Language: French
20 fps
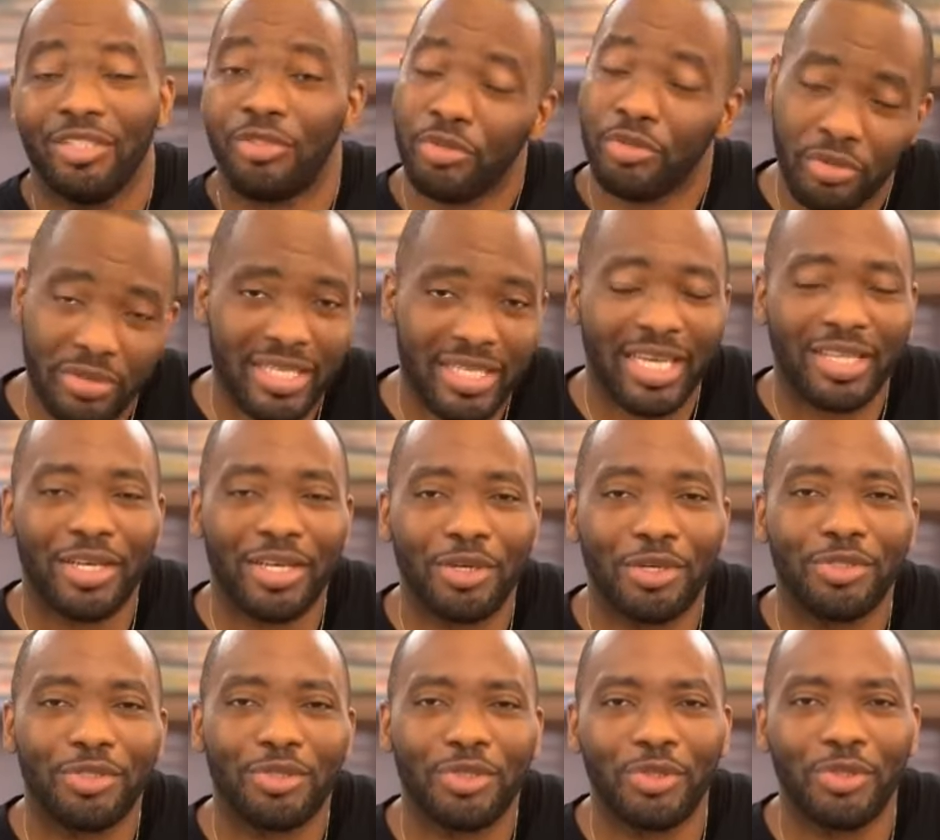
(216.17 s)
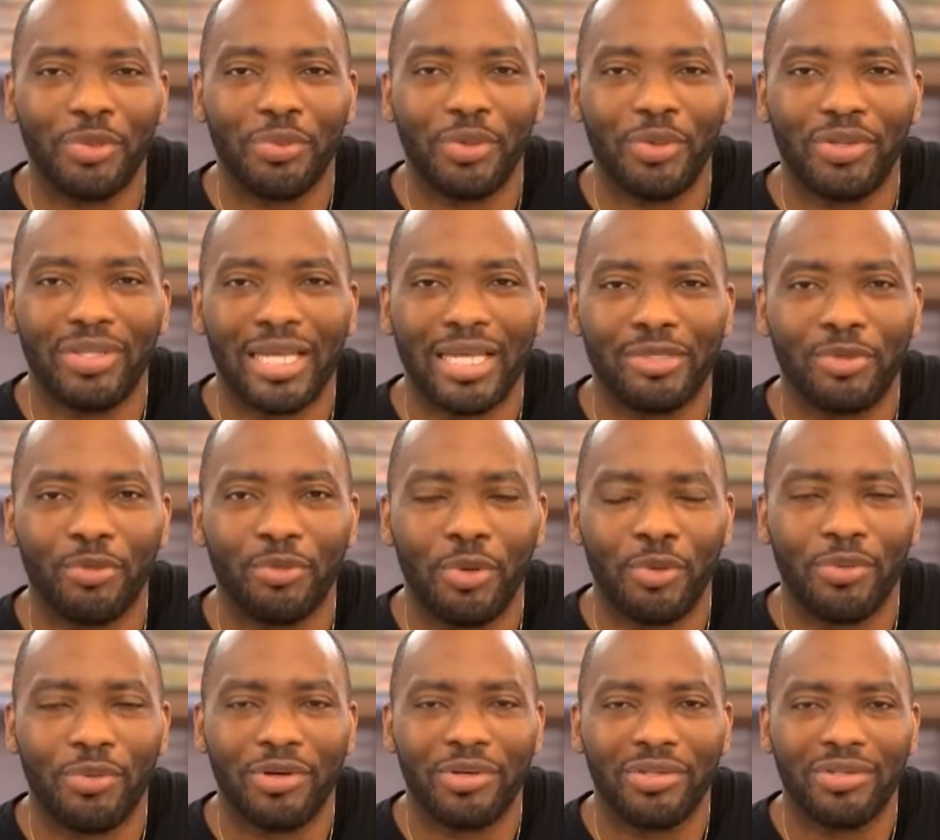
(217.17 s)
Je suis certain que tu te demandes à ce
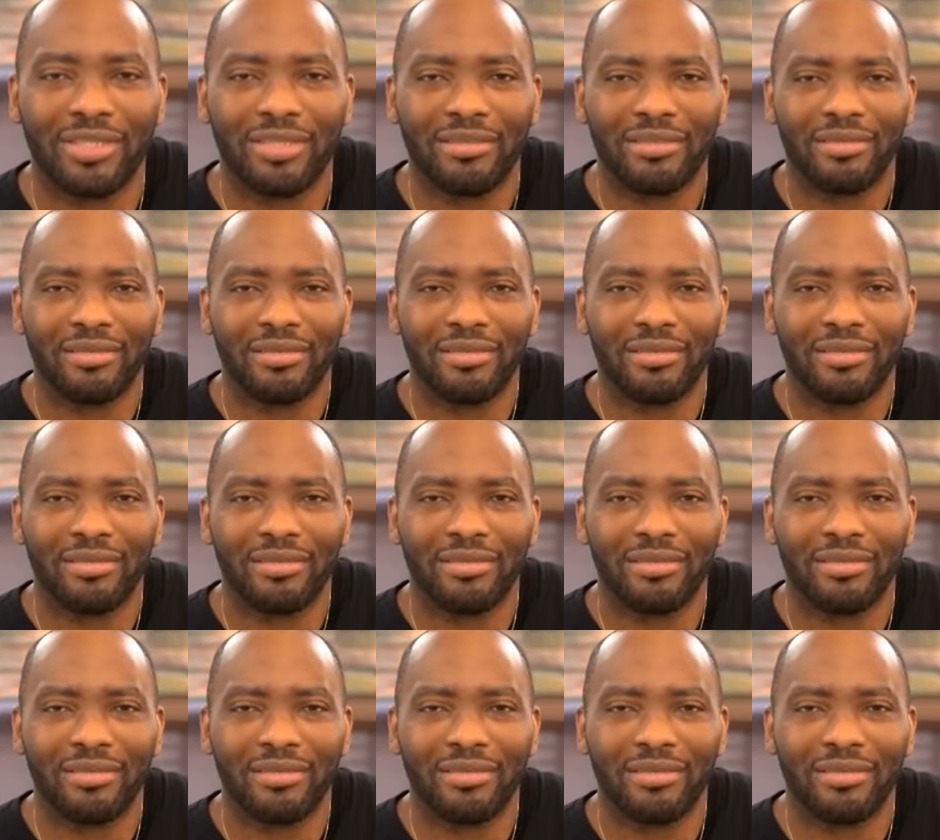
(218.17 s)
moment